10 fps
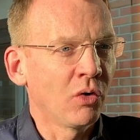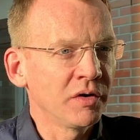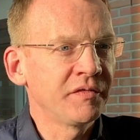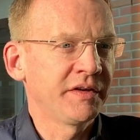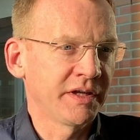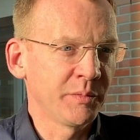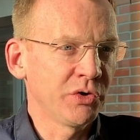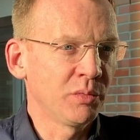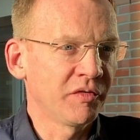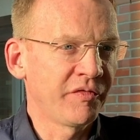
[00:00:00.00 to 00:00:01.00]
häufig
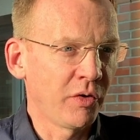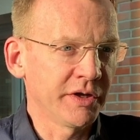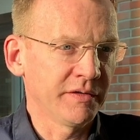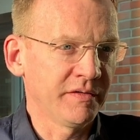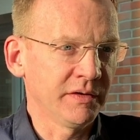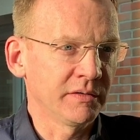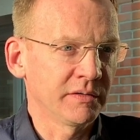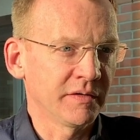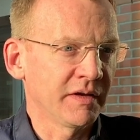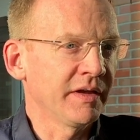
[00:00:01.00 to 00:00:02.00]
damit überfordert sind.
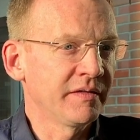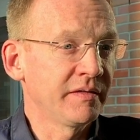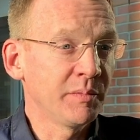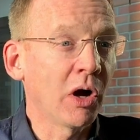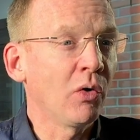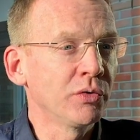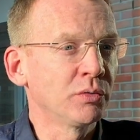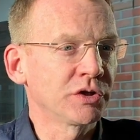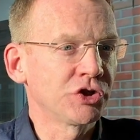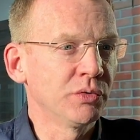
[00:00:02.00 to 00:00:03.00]
Das heißt, die brauchen
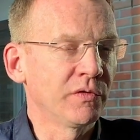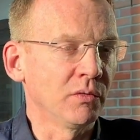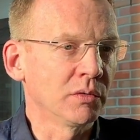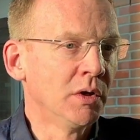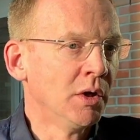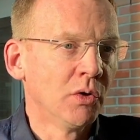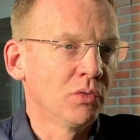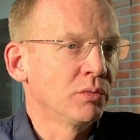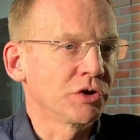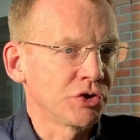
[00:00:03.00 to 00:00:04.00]
Unterstützung.
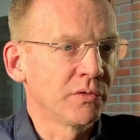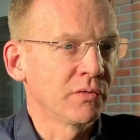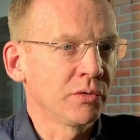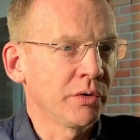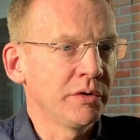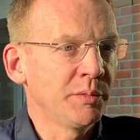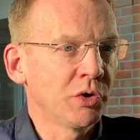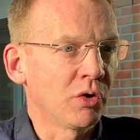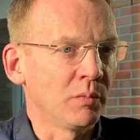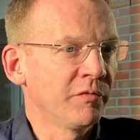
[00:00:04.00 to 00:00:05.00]
Und Unterstützung können die
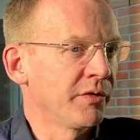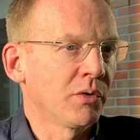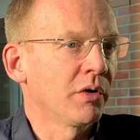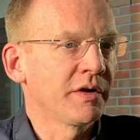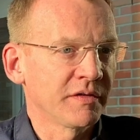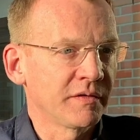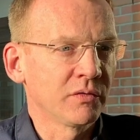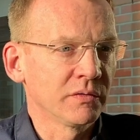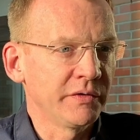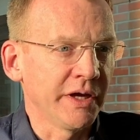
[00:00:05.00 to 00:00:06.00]
bekommen von
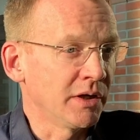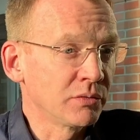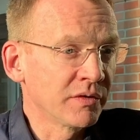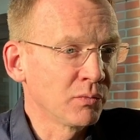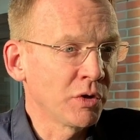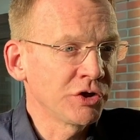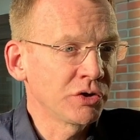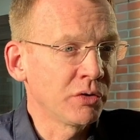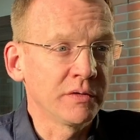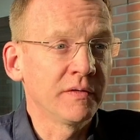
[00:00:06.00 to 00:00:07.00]
Organisationen wie Algorithm
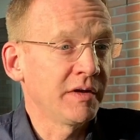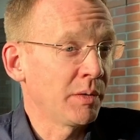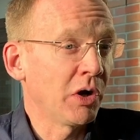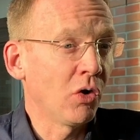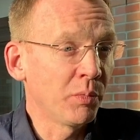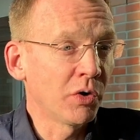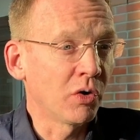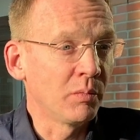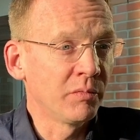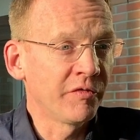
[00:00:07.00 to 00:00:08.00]
Watch, können sie aber auch
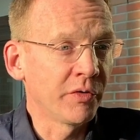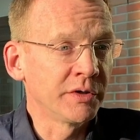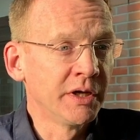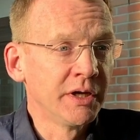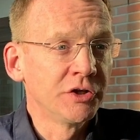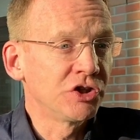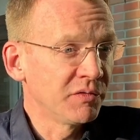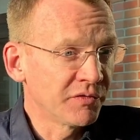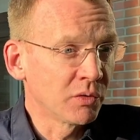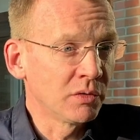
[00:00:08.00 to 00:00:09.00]
bekommen von
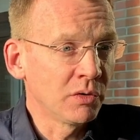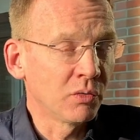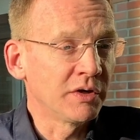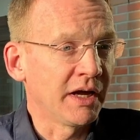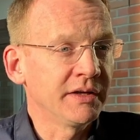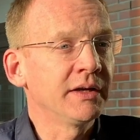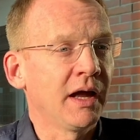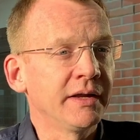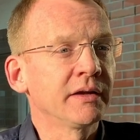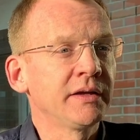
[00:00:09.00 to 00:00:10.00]
Stiftungen und anderen
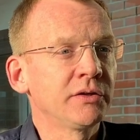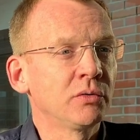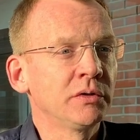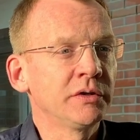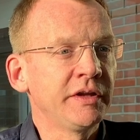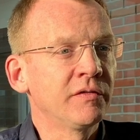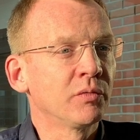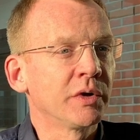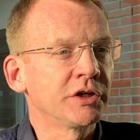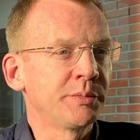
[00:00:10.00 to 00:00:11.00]
Einrichtungen, die
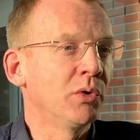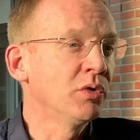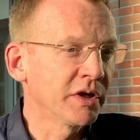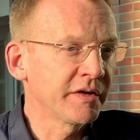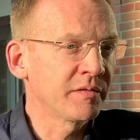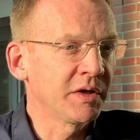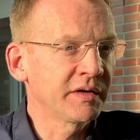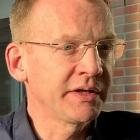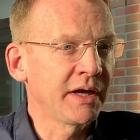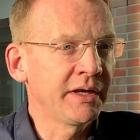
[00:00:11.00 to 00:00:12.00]
zum Beispiel
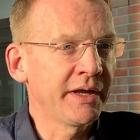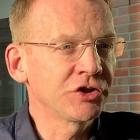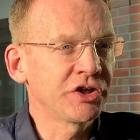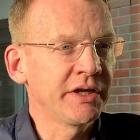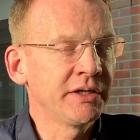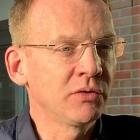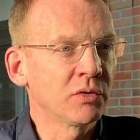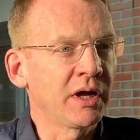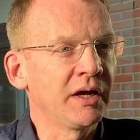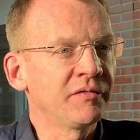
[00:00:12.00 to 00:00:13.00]
Unterrichtsmaterial herstellen
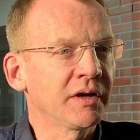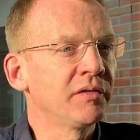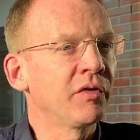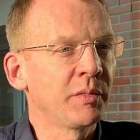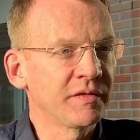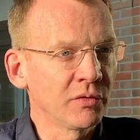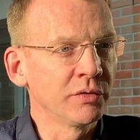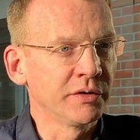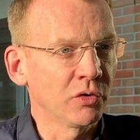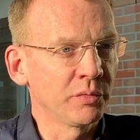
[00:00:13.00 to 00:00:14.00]
oder einfach
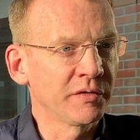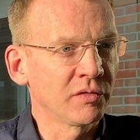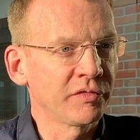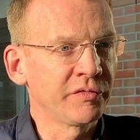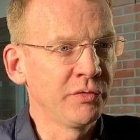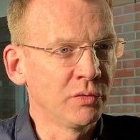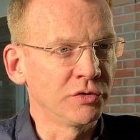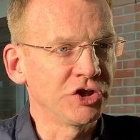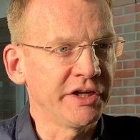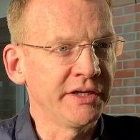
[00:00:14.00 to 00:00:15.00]
Informationen darüber zur
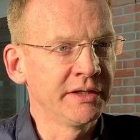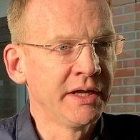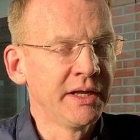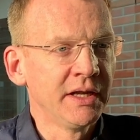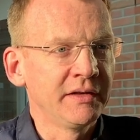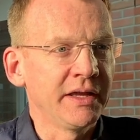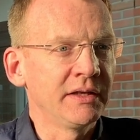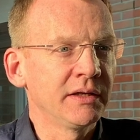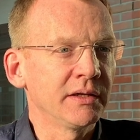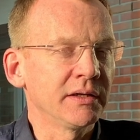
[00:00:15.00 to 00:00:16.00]
Verfügung stellen.
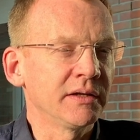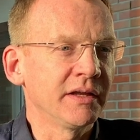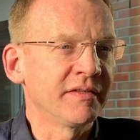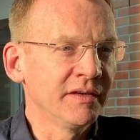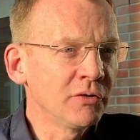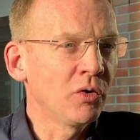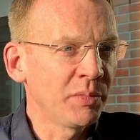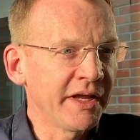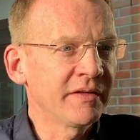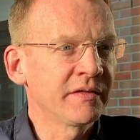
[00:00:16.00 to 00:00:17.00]
Denn äh, es sind
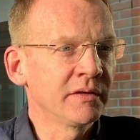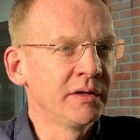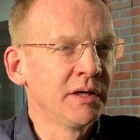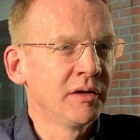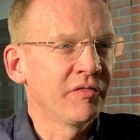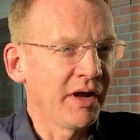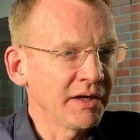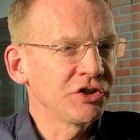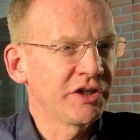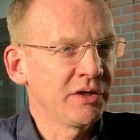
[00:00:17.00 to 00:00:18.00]
komplexe
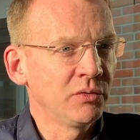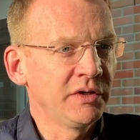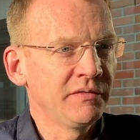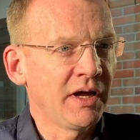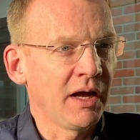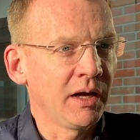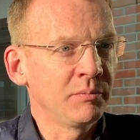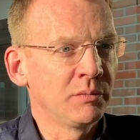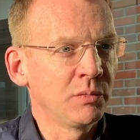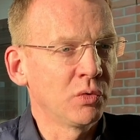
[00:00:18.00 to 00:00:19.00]
Fragestellungen, die wir
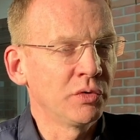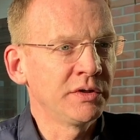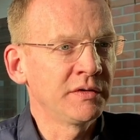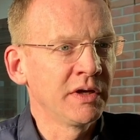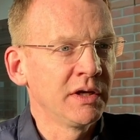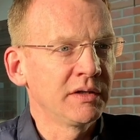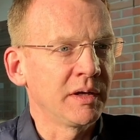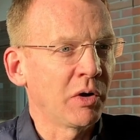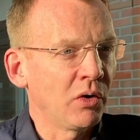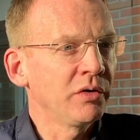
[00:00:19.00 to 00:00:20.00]
haben und
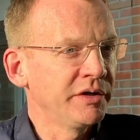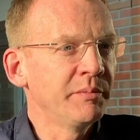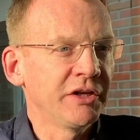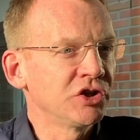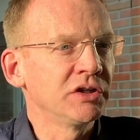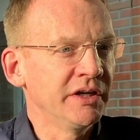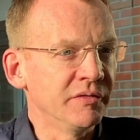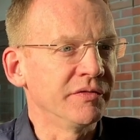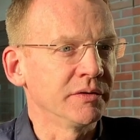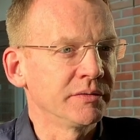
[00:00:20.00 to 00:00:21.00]
da brauchen die Menschen Hilfe.